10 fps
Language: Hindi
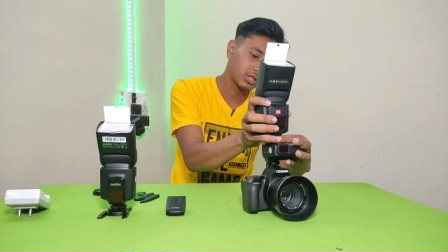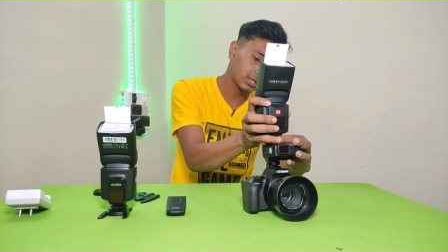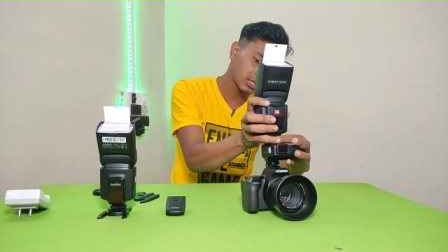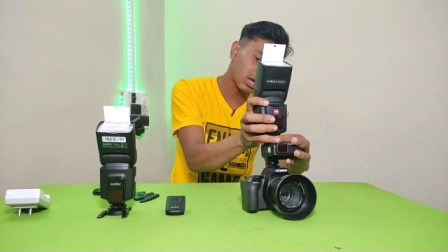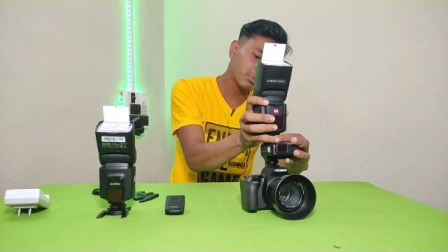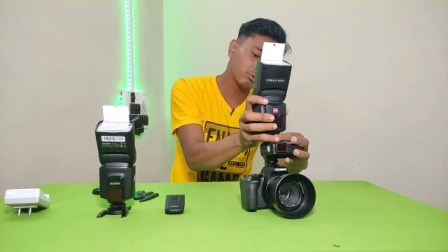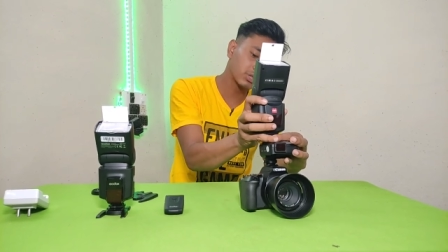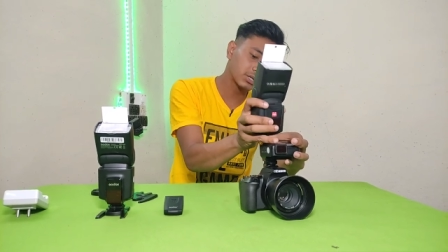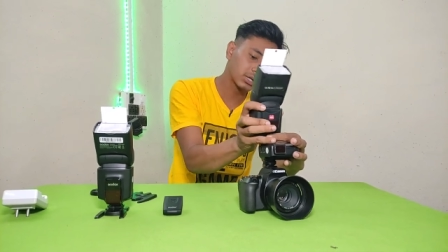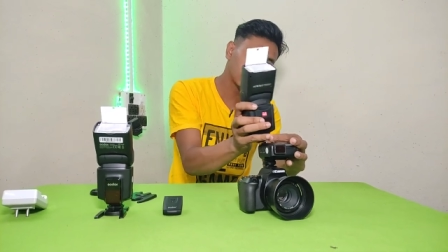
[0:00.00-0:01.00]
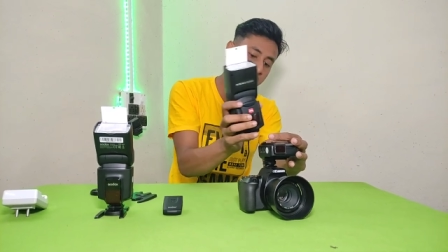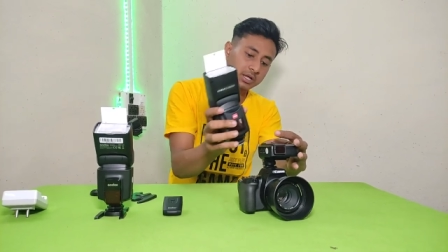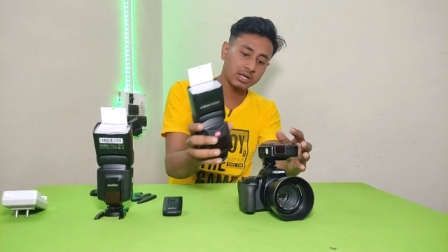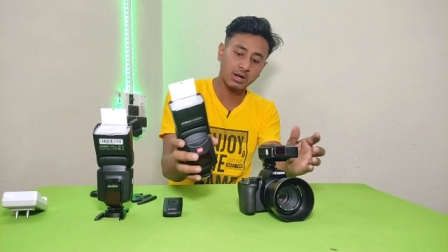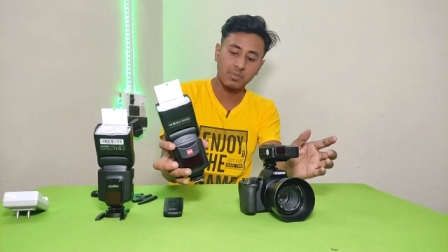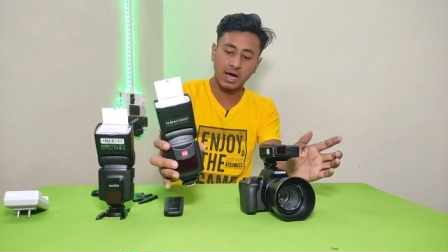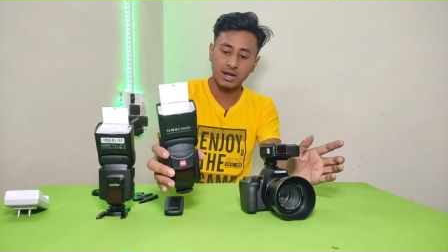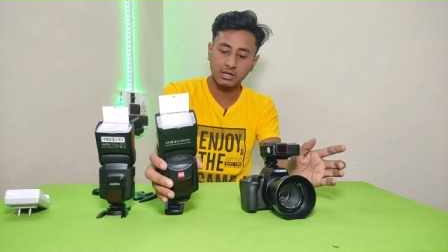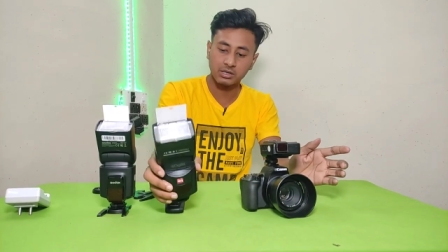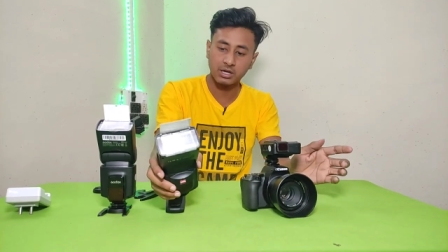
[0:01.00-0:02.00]
इस तरह से आप यूज़ कर सकते हो लेकिन आप
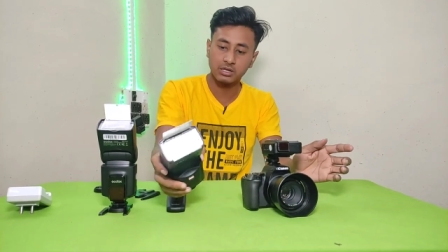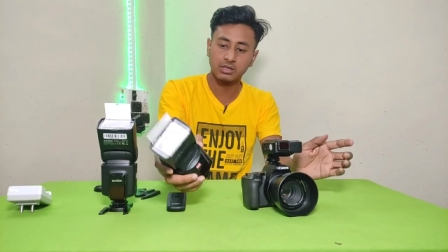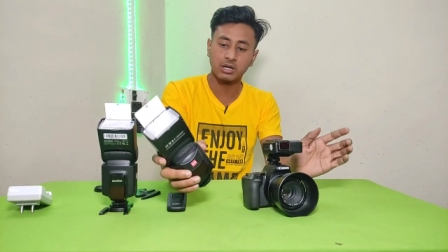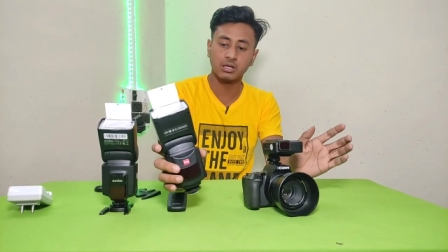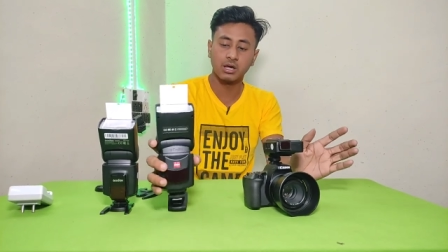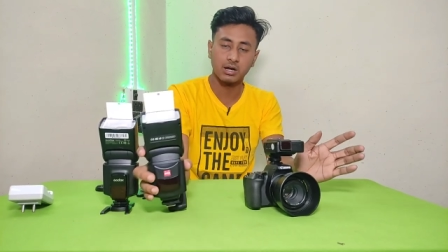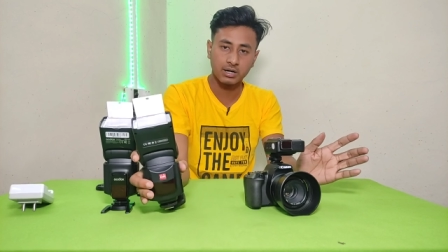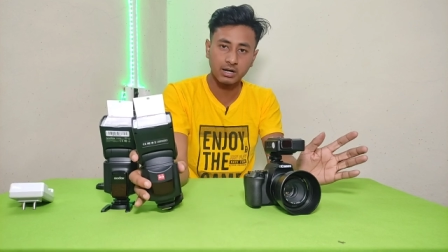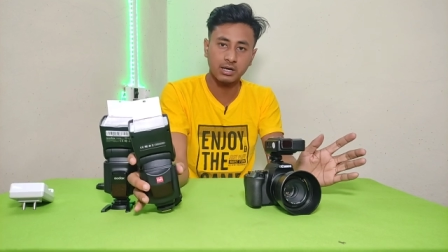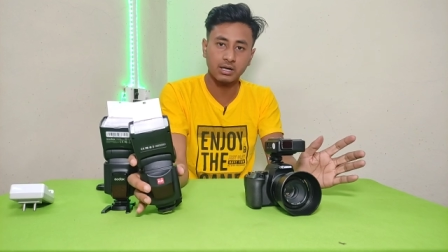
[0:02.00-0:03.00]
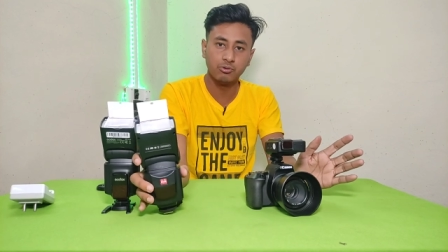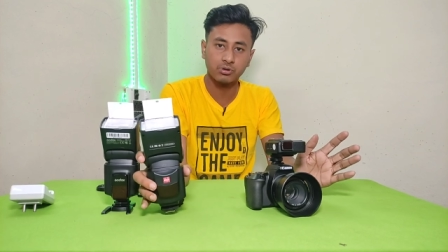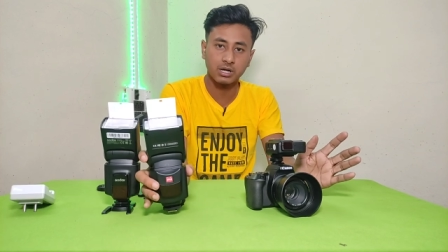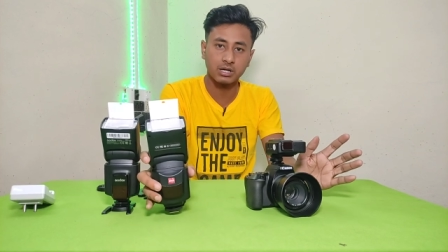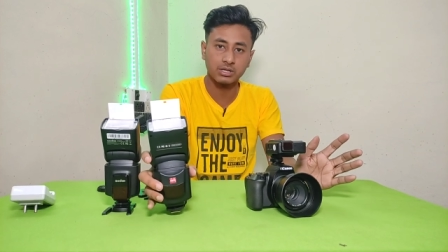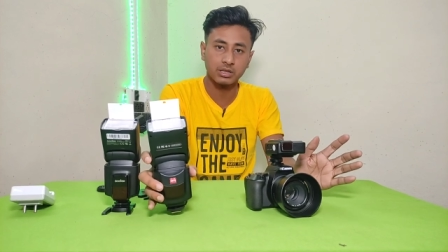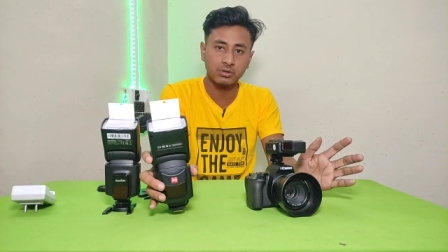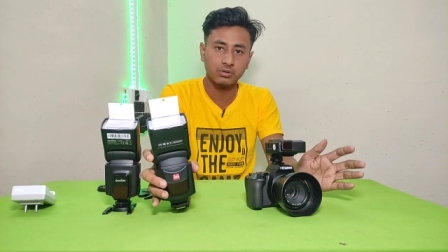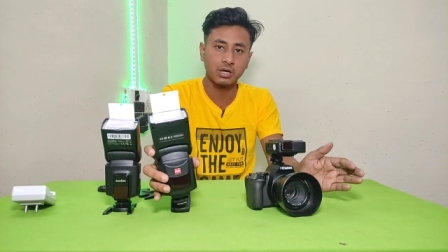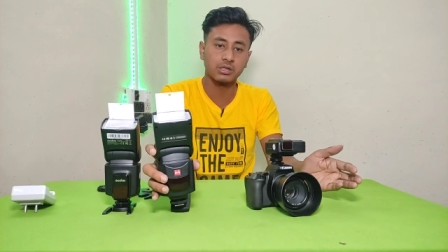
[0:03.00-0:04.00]
अलग से इस तरह से रख के यूज़ करना
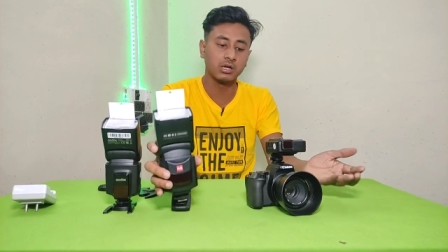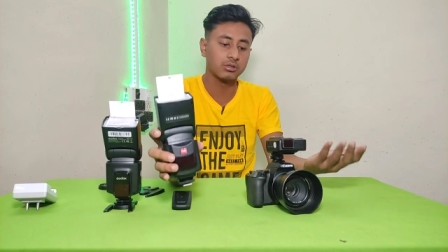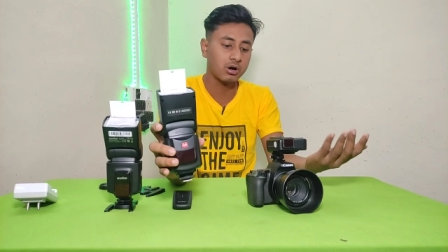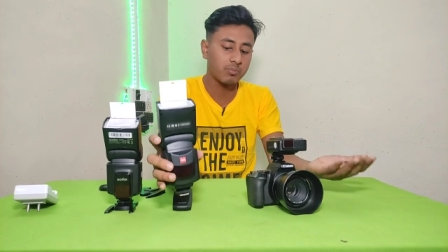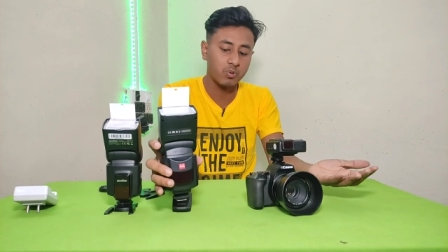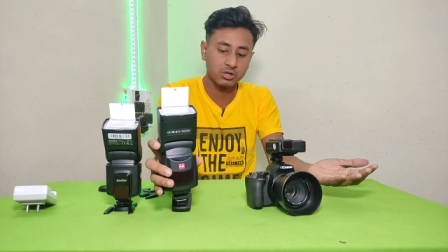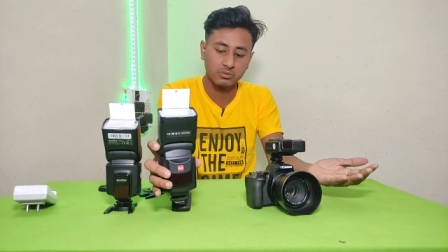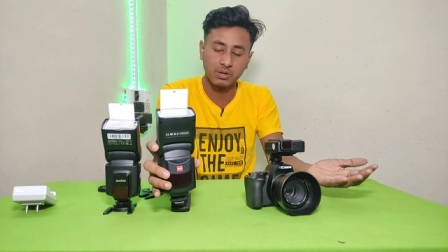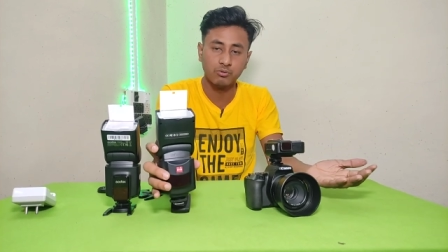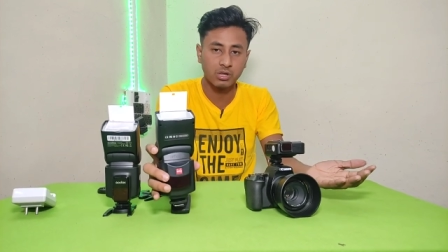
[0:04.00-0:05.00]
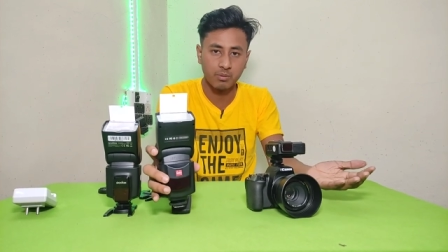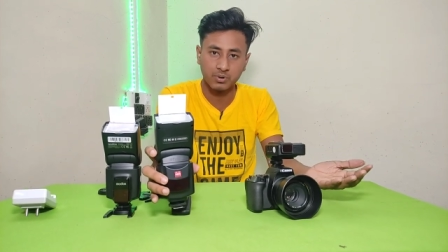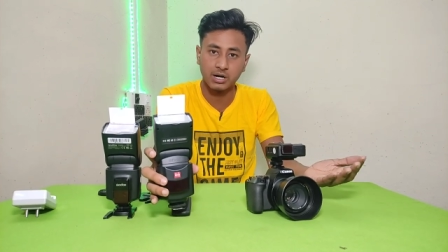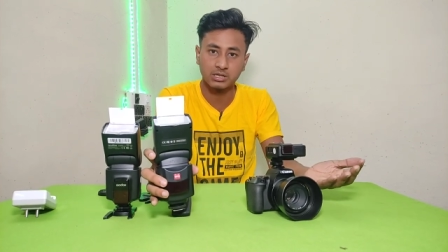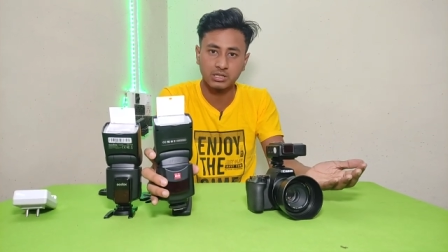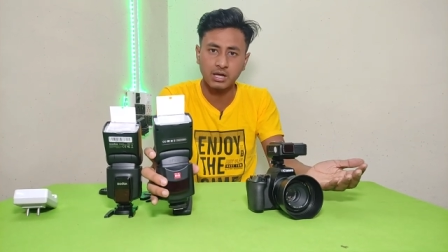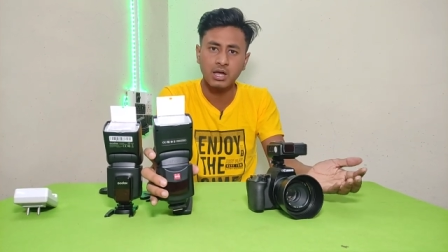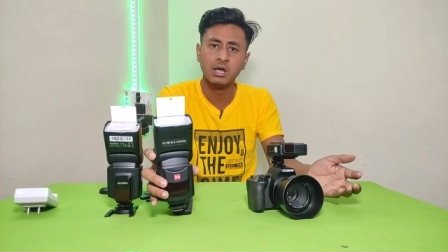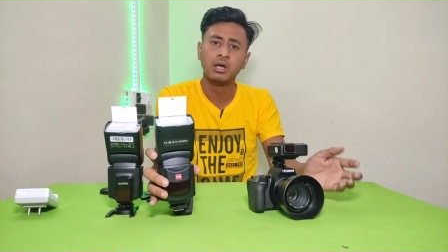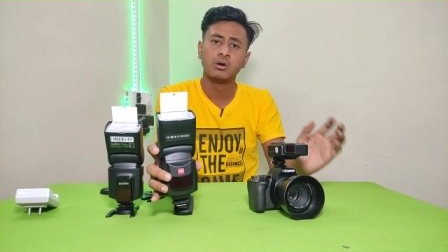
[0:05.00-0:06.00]
चाहते हो जैसे कि सॉफ्ट बॉक्स में यूज़ हम करते हैं